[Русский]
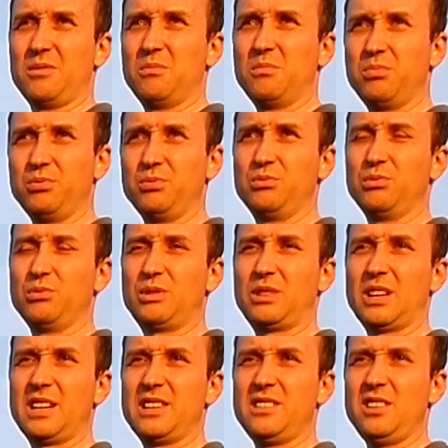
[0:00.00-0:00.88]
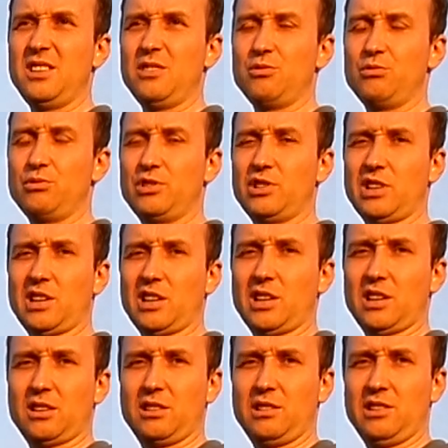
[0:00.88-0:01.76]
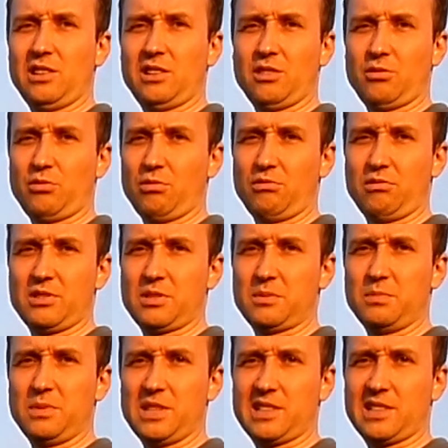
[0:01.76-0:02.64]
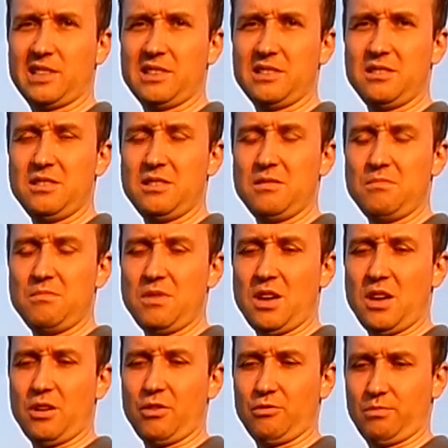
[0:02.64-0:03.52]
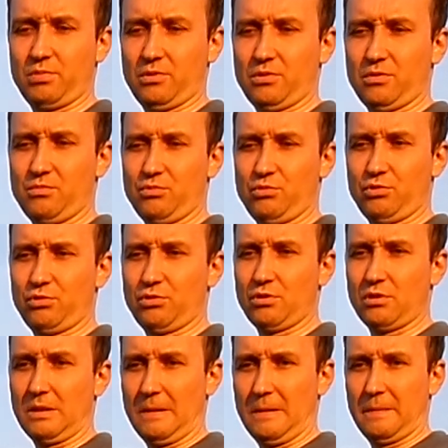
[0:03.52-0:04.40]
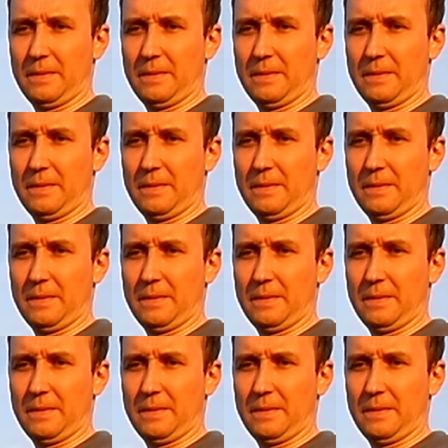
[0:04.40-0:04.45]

будут, они уже никакого смысла не имеют, потому что